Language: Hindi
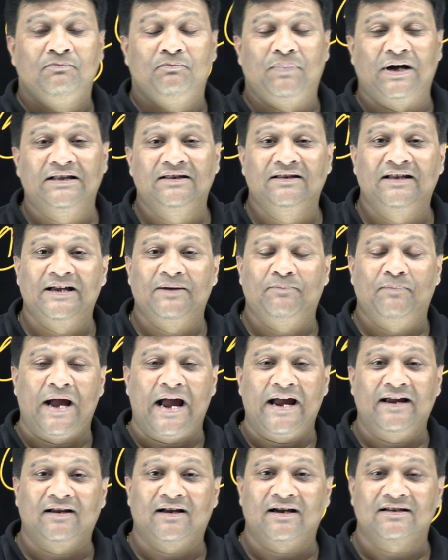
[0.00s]
बंद है
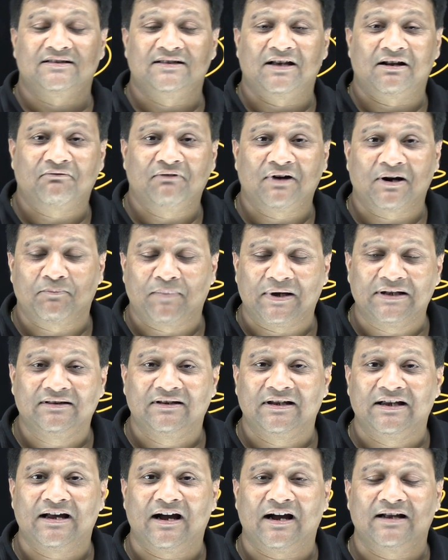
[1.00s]
बैंक का सर्वर
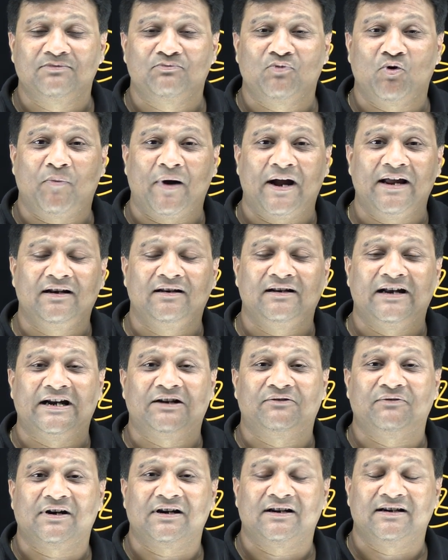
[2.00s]
बंद है आज मोबाइल
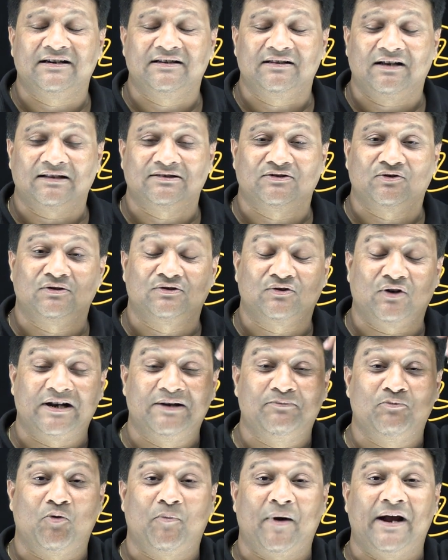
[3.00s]
नेटवर्क
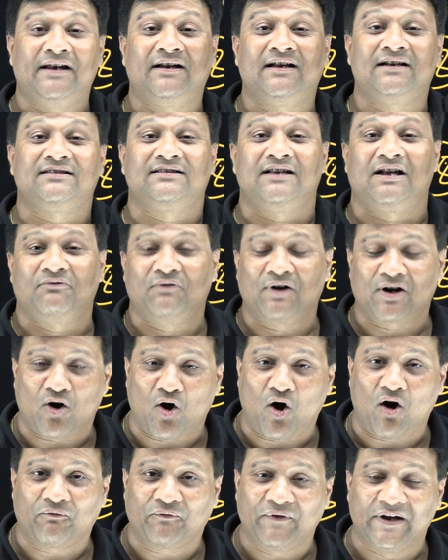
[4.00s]
सॉरी मोबाइल का सर्वर
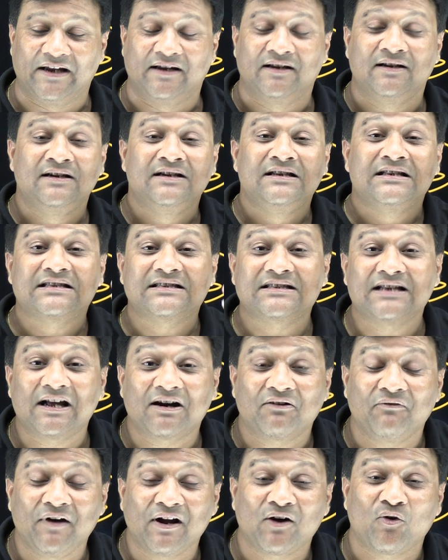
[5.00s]
ऑफ है
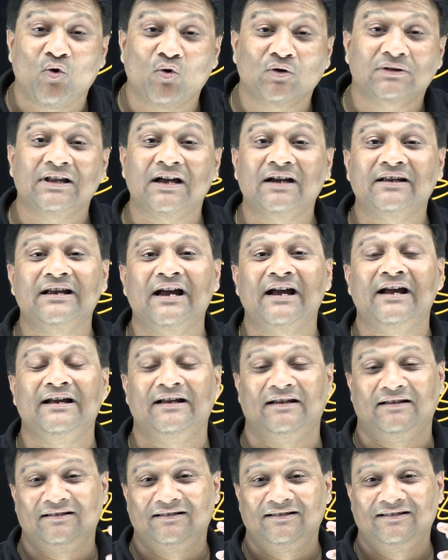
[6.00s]
सर्वर होता क्या
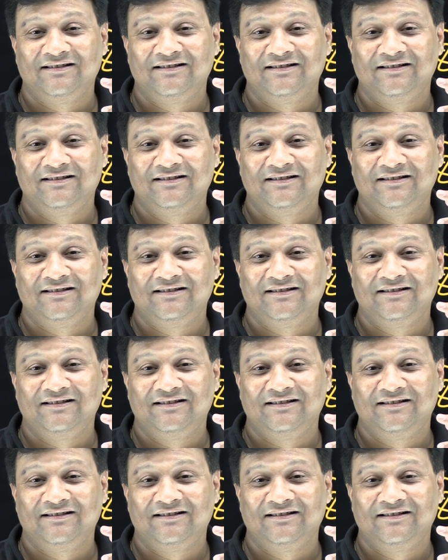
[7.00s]
है